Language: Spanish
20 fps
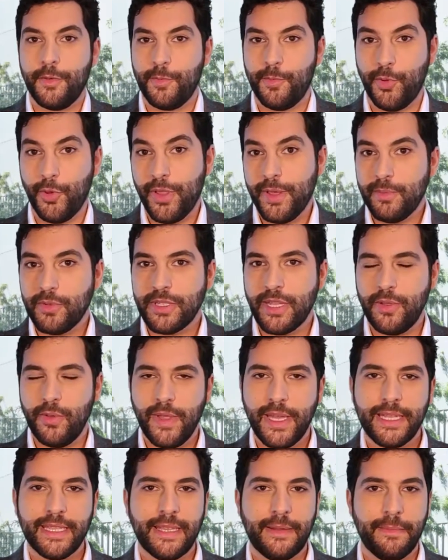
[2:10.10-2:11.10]
Podemos
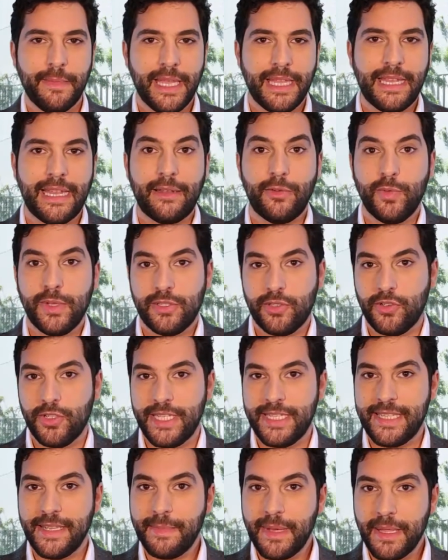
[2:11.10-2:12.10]
ayudar también a nuestro
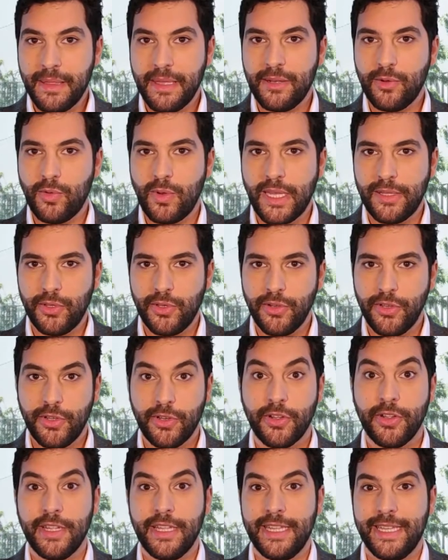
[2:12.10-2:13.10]
sistema circulatorio